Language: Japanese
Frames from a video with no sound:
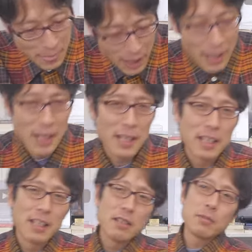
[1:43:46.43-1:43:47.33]
はい、
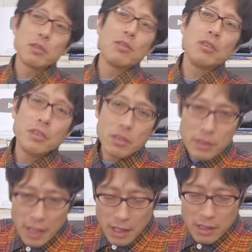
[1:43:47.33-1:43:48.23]
そうい
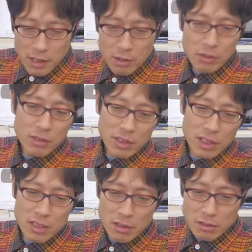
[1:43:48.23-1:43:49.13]
うね日本の
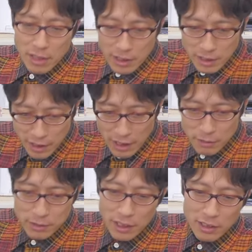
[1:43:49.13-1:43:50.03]
政治を憂いて
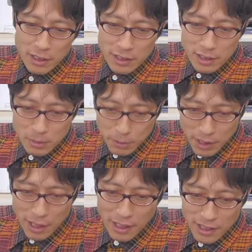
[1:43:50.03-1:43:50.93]
ね2人でいつ
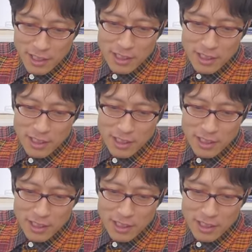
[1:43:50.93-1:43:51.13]
もね